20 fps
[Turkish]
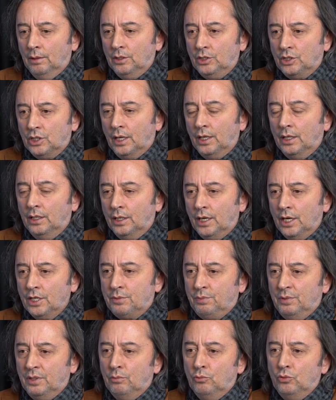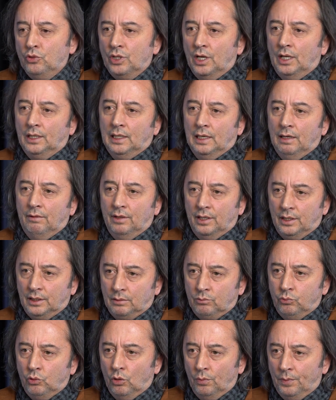canhıraş bir mücadele
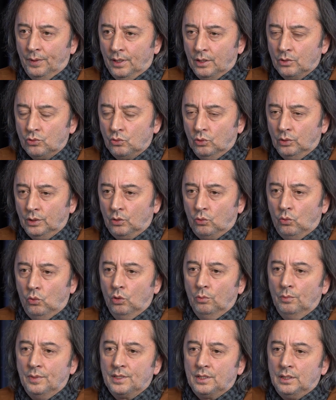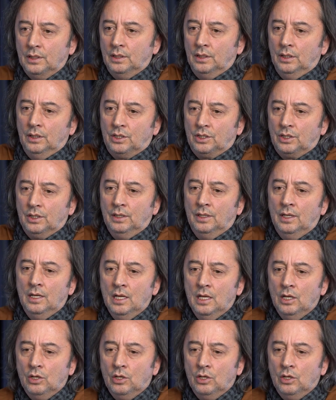verdik bu operasyonlar olması için.